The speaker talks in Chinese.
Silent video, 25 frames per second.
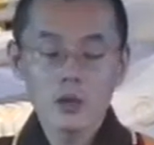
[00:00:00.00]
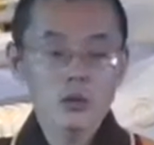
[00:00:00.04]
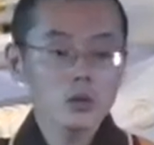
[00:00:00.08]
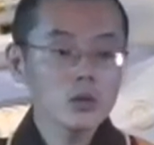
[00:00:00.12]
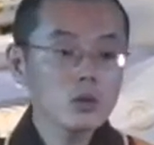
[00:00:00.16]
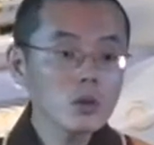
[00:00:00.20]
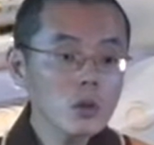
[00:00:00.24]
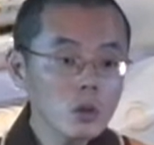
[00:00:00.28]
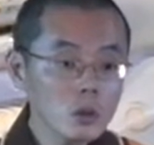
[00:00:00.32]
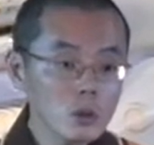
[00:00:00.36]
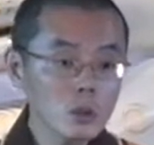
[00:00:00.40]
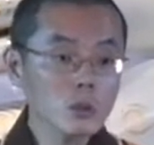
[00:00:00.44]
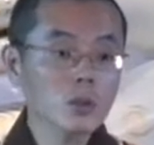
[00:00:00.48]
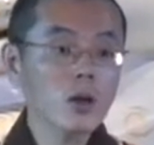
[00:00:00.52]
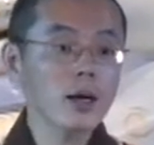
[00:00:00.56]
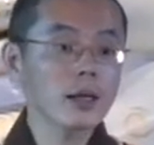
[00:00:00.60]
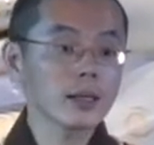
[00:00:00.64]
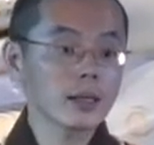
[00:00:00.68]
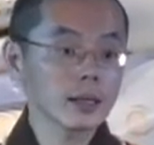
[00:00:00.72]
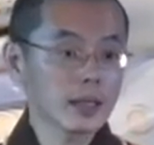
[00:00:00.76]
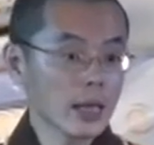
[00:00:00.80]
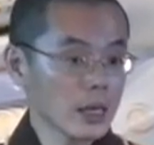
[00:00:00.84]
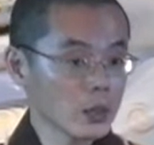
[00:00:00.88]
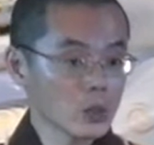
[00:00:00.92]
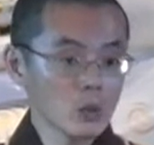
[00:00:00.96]
就
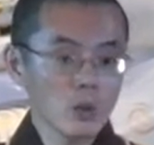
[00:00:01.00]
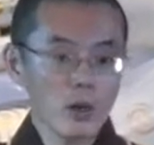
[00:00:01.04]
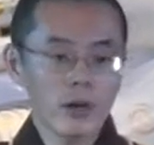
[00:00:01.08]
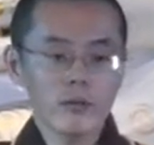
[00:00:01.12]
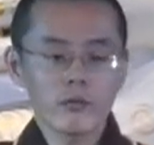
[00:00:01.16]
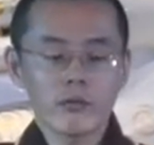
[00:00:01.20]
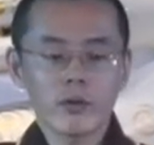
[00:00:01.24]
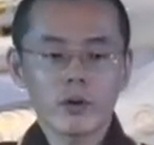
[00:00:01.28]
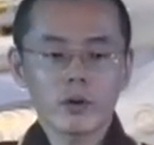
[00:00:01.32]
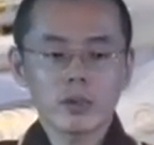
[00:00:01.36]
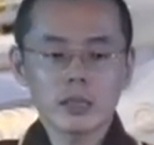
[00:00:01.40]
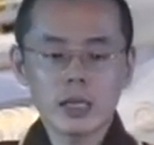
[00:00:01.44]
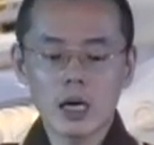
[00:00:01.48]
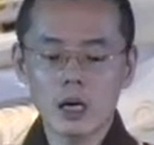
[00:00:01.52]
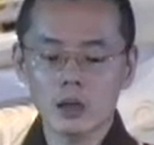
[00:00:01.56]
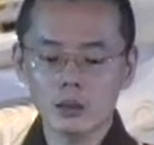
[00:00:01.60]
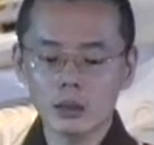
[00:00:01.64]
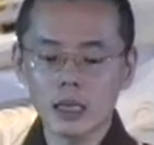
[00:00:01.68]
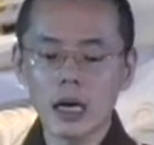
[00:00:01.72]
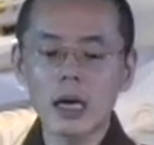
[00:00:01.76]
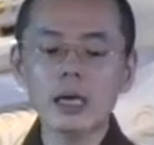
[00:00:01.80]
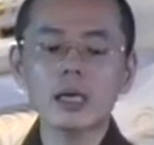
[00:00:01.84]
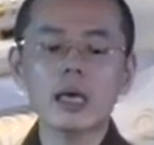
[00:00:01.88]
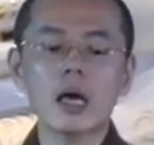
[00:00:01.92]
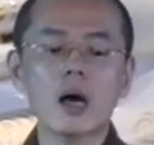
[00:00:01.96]
算南传佛教，
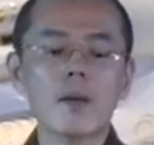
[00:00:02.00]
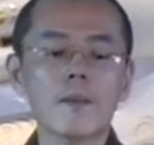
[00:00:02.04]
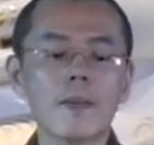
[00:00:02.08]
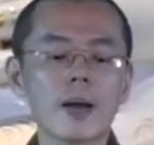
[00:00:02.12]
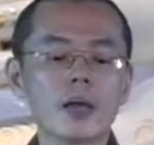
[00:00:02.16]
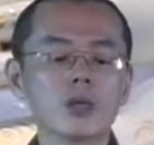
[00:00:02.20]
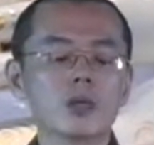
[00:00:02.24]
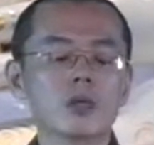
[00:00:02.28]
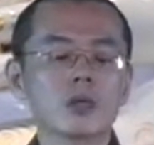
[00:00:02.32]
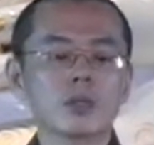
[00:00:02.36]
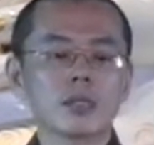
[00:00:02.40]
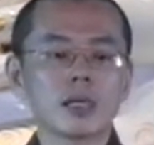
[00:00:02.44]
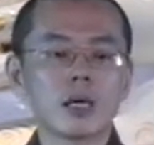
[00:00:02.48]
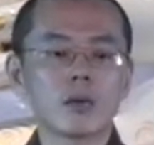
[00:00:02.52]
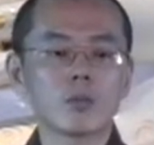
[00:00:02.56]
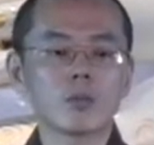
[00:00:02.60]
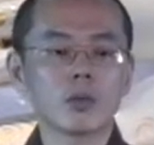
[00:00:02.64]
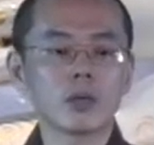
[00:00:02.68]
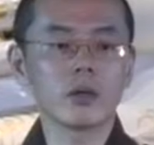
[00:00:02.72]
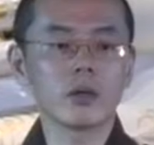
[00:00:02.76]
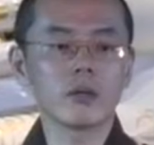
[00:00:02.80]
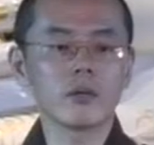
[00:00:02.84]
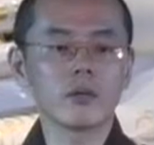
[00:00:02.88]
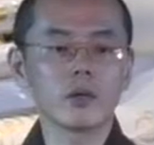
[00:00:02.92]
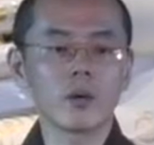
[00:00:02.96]
他也要拜释迦
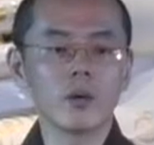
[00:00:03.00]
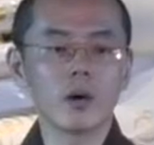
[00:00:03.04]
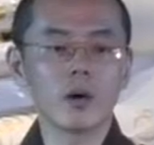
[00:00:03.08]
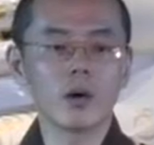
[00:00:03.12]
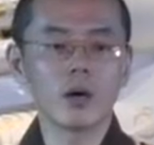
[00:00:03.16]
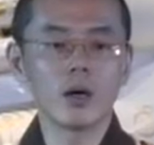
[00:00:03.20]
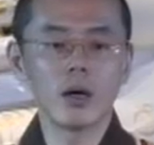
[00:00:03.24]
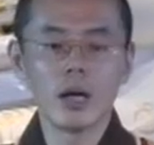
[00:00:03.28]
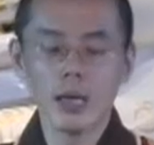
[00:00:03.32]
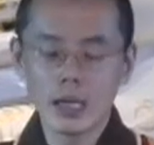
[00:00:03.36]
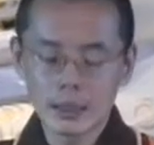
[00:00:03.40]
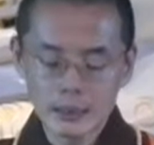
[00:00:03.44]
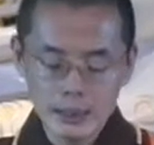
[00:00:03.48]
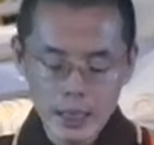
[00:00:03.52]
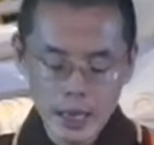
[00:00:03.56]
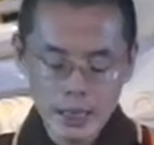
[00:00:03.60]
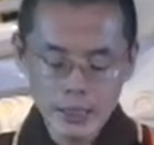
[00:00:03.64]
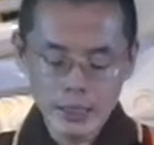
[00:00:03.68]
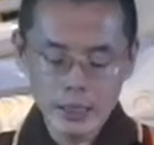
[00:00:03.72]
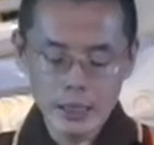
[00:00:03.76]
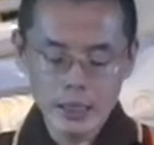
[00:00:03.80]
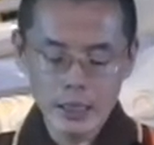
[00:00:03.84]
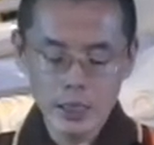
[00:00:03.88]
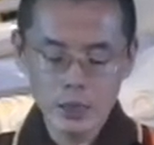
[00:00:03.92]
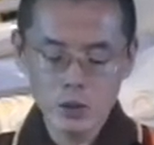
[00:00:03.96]
尼佛，他
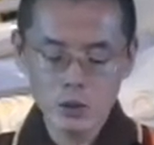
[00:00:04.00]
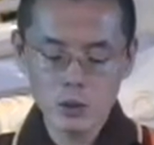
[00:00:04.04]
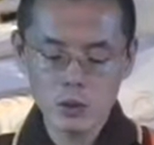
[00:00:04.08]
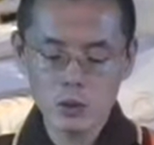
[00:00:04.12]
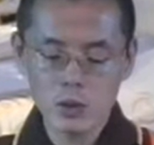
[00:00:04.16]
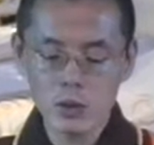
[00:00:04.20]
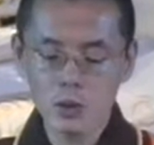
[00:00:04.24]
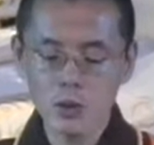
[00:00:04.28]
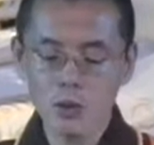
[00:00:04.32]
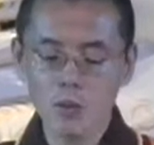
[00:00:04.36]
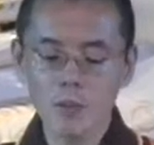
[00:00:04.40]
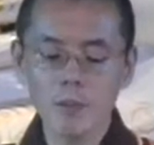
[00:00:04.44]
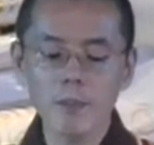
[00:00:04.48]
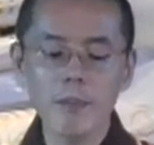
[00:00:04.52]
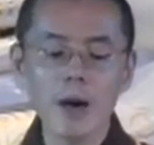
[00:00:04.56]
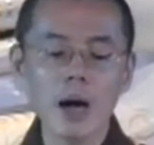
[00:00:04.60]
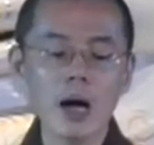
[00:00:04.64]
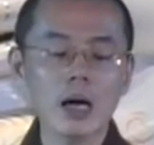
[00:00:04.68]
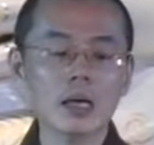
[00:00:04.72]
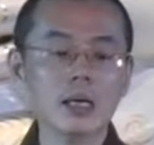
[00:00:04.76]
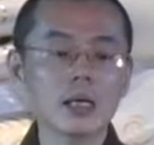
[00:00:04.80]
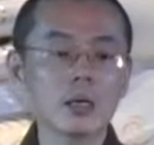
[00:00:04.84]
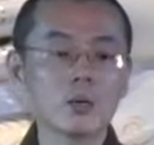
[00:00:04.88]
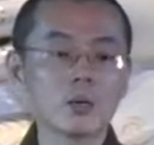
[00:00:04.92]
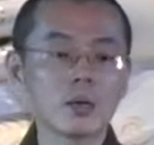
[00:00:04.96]
也要诵
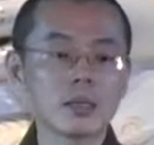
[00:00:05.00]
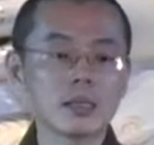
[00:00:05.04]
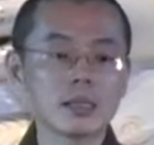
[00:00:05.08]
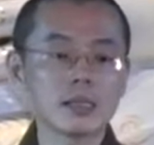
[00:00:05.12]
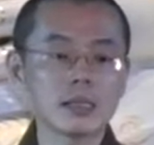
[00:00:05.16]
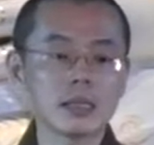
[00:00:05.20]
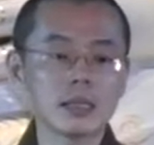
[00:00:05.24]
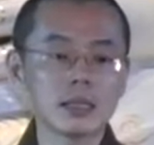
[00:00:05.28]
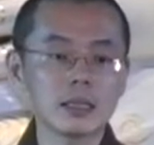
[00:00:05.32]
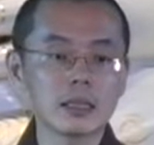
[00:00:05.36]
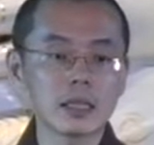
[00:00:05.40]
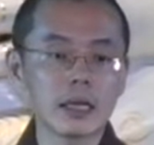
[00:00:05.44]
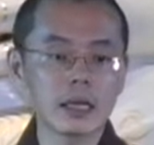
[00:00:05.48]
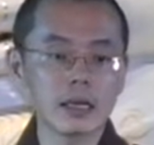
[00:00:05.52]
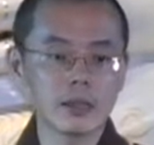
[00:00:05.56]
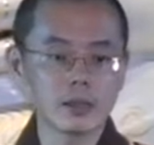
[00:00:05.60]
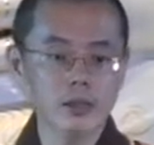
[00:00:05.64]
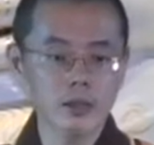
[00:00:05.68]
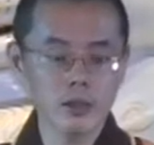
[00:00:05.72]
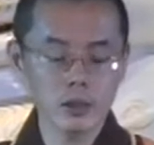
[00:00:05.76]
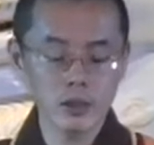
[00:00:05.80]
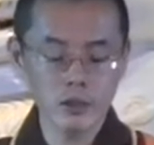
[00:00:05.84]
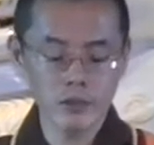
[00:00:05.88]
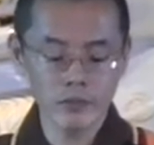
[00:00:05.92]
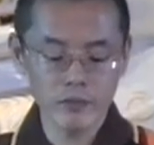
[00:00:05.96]
巴利文经典，
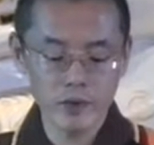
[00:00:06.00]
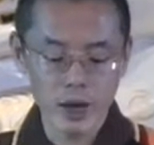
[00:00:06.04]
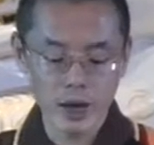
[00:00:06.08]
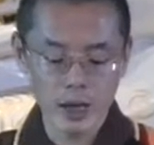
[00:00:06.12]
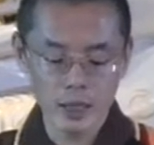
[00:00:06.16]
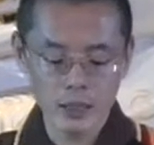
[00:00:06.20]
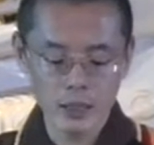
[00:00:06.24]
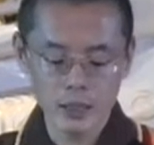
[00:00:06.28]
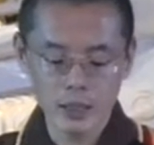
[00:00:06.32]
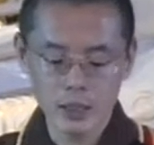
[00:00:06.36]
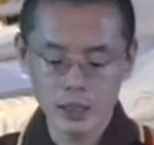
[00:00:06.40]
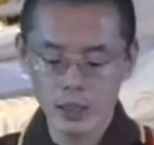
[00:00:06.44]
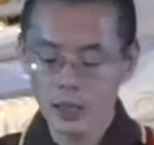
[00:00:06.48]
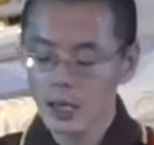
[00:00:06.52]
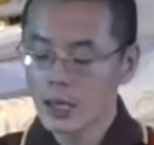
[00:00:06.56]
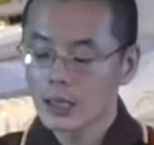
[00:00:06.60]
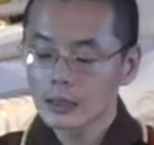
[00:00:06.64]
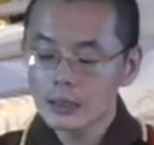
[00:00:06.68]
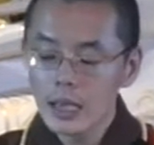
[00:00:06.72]
这是法力。